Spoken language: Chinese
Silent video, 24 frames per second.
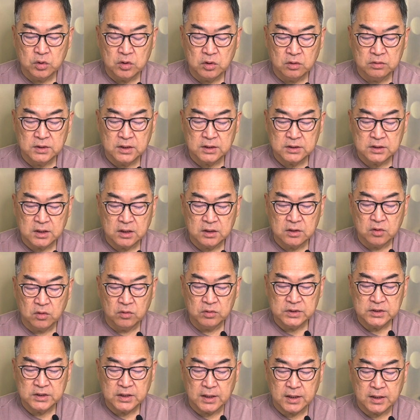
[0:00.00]
工的得
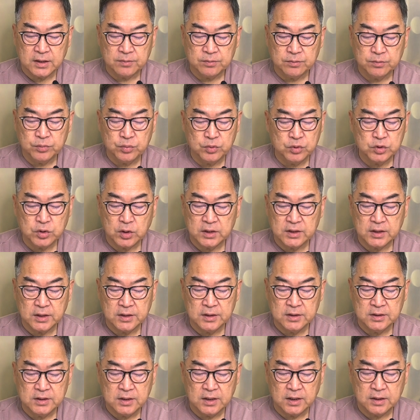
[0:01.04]
工价，不算
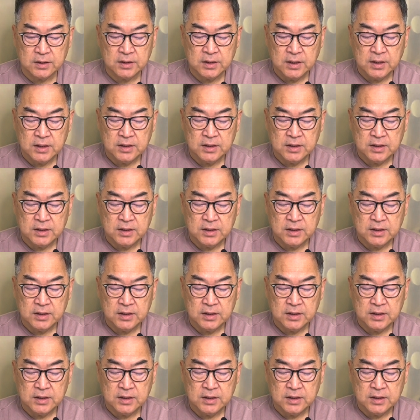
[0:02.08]
恩典，